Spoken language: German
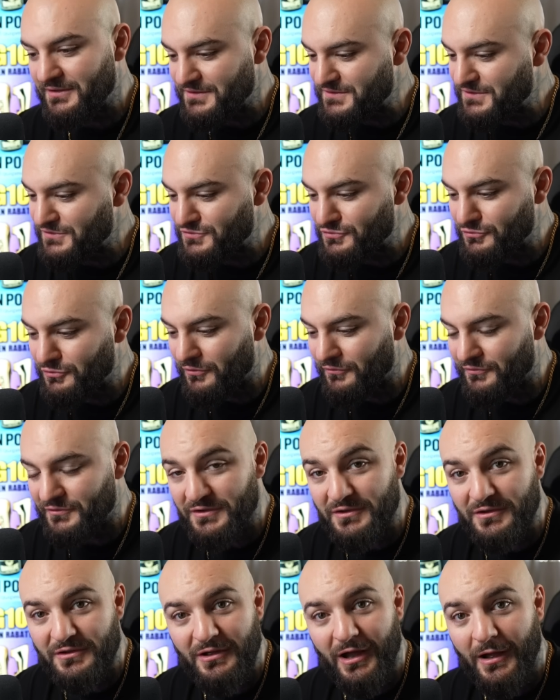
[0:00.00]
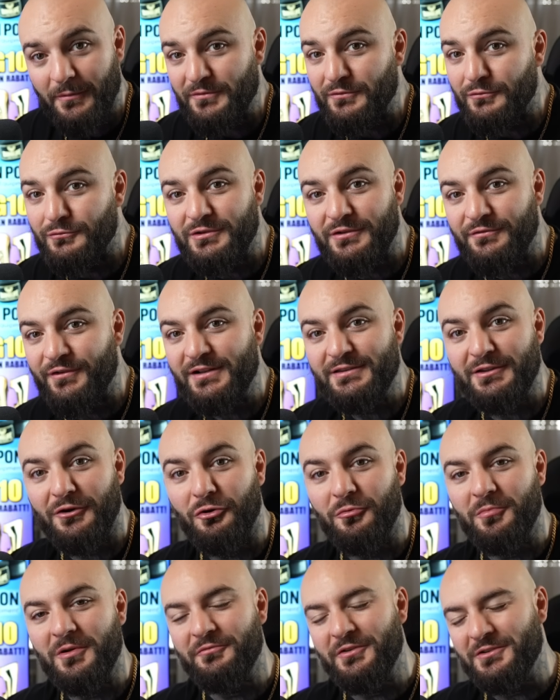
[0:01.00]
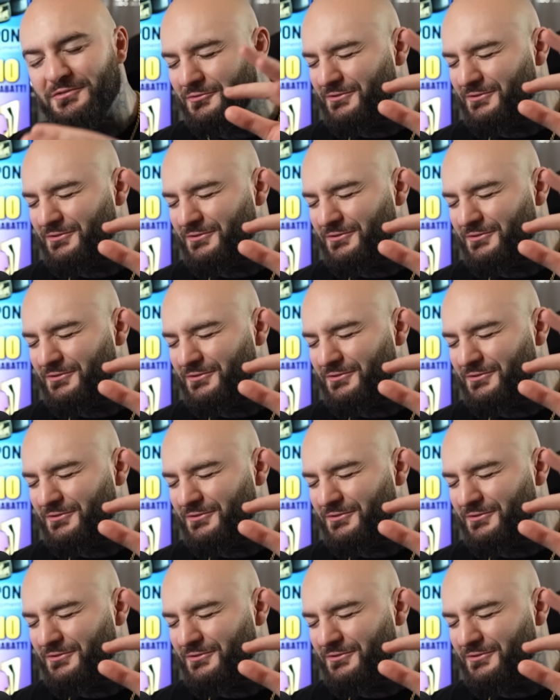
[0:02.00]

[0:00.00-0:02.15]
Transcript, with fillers: das in Zukunft die absolut die Welt erobern wird.